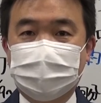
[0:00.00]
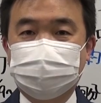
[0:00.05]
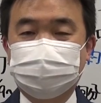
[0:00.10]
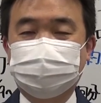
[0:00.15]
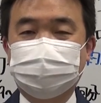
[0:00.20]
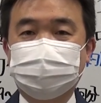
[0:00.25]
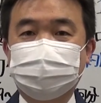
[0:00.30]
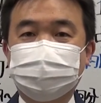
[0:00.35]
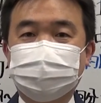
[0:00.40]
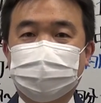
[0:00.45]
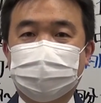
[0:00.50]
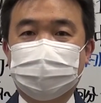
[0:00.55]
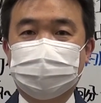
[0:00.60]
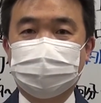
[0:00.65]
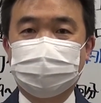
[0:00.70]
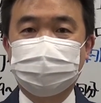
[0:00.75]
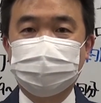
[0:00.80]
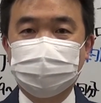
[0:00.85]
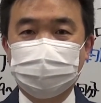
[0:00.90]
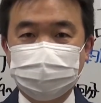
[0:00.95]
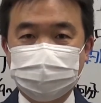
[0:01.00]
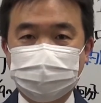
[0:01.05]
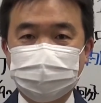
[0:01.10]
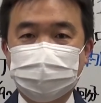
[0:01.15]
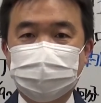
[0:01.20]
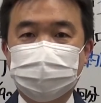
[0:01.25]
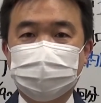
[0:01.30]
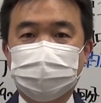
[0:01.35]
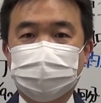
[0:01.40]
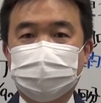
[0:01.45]
そういう中で見事
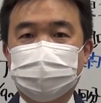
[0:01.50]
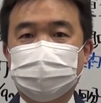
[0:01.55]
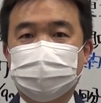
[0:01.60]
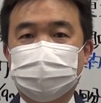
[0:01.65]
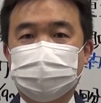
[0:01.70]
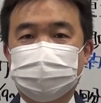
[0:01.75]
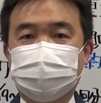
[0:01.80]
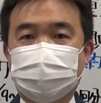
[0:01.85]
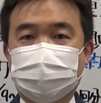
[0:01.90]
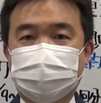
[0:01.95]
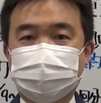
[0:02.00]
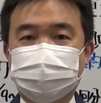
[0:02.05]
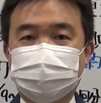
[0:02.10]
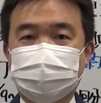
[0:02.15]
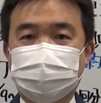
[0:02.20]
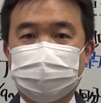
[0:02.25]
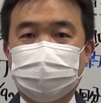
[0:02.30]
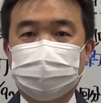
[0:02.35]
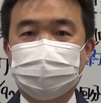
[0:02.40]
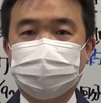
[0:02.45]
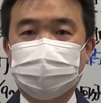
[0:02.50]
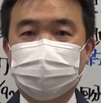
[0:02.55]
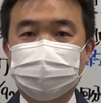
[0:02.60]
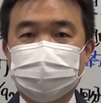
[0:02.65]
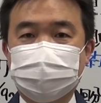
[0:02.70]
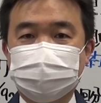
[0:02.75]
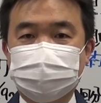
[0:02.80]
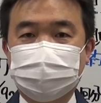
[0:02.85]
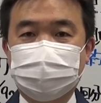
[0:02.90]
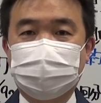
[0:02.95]
に世界制覇を果
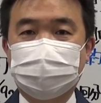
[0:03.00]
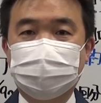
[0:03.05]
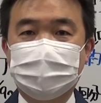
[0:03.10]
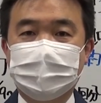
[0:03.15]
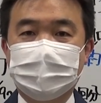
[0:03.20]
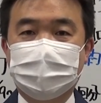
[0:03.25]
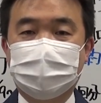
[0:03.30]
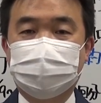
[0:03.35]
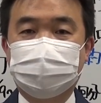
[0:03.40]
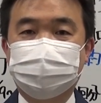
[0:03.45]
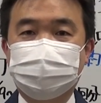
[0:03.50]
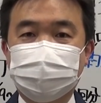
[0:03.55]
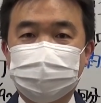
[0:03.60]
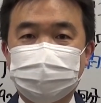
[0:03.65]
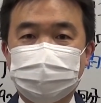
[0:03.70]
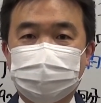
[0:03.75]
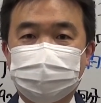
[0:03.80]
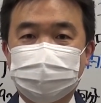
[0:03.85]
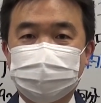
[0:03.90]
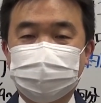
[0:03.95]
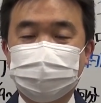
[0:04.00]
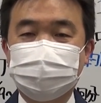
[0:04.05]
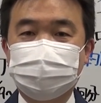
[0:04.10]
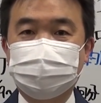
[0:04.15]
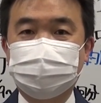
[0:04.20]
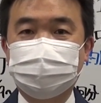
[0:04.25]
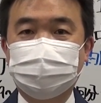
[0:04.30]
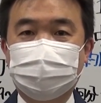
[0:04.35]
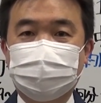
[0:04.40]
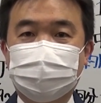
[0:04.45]
たした松山選
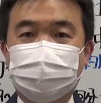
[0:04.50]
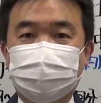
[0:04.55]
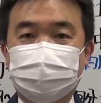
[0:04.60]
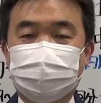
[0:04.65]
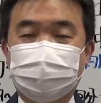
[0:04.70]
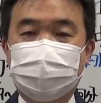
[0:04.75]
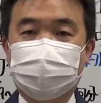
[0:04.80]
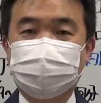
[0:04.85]
手の